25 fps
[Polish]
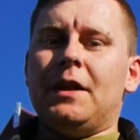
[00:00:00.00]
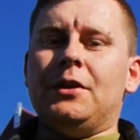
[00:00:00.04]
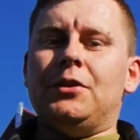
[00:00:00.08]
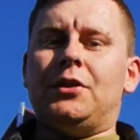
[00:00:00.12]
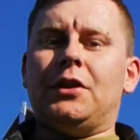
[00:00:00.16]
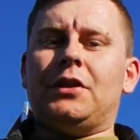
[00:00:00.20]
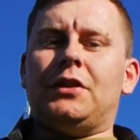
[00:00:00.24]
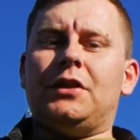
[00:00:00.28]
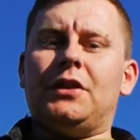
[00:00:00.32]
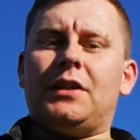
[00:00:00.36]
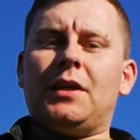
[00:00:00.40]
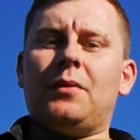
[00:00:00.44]

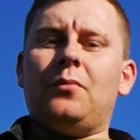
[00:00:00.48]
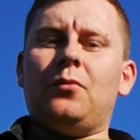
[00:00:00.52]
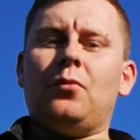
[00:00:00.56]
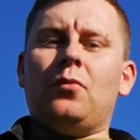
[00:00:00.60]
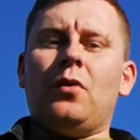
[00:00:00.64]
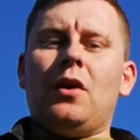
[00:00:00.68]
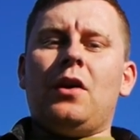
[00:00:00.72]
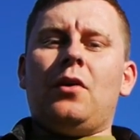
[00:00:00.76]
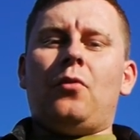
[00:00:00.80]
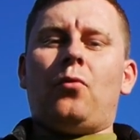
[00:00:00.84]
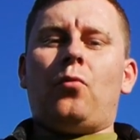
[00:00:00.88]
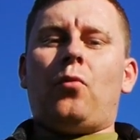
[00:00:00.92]
Dzięki
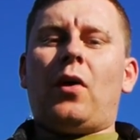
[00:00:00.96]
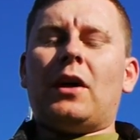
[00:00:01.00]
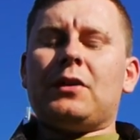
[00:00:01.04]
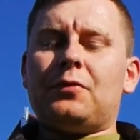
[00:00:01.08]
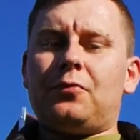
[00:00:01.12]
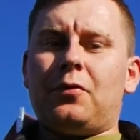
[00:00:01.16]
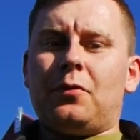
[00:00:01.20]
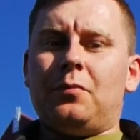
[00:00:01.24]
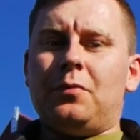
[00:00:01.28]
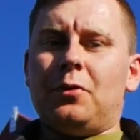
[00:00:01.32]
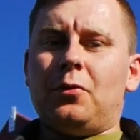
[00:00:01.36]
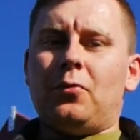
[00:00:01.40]
temu
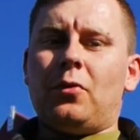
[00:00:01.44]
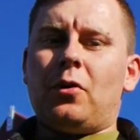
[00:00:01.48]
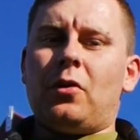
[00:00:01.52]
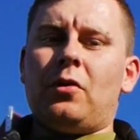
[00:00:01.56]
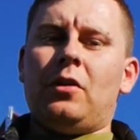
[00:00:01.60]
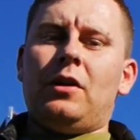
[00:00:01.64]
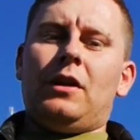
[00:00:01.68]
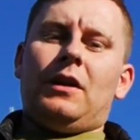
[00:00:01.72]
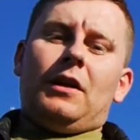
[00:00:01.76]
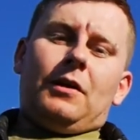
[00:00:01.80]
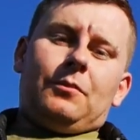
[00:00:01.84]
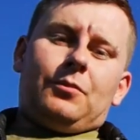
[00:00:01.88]
łatwo było
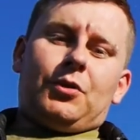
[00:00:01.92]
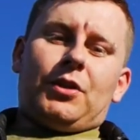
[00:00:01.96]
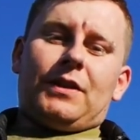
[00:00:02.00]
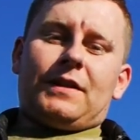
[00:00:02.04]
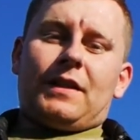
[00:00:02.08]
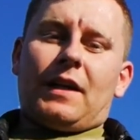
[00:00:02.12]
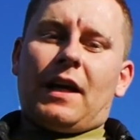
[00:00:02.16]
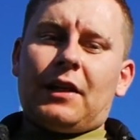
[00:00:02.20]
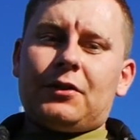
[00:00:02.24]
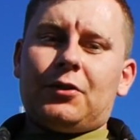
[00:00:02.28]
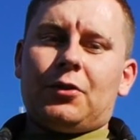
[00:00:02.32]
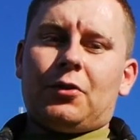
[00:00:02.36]

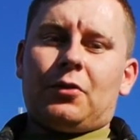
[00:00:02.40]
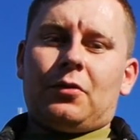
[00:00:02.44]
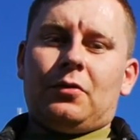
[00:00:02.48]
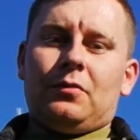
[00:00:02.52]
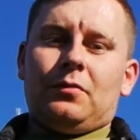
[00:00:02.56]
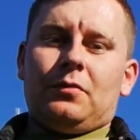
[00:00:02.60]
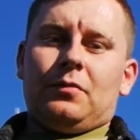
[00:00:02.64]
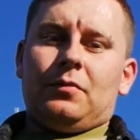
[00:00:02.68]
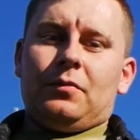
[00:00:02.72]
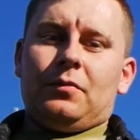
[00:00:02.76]
przez radio